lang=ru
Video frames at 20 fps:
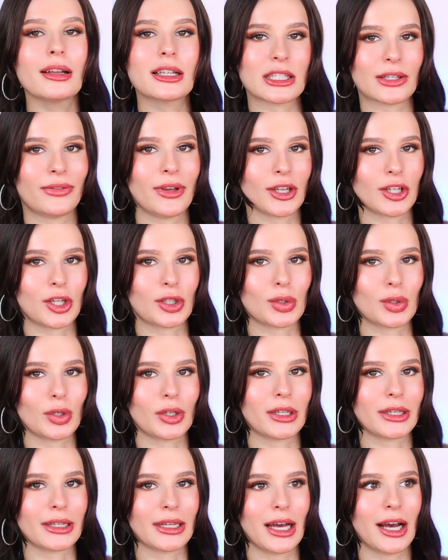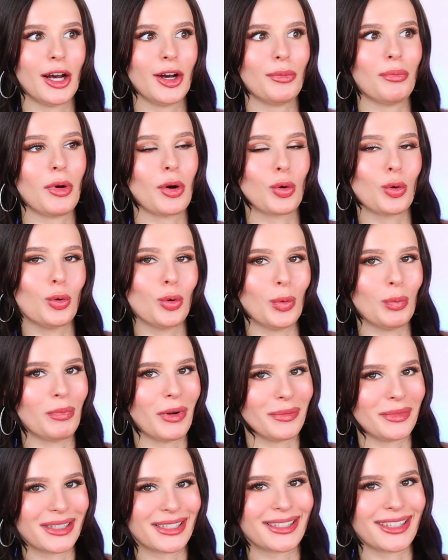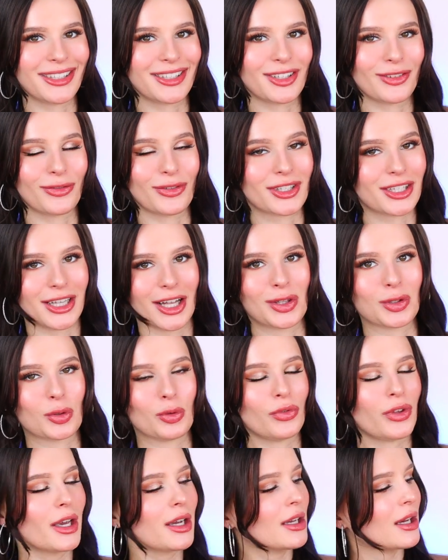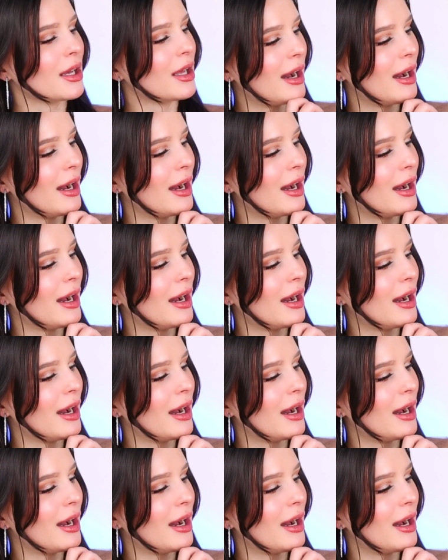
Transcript: цвет, который я могу поместить в складку века,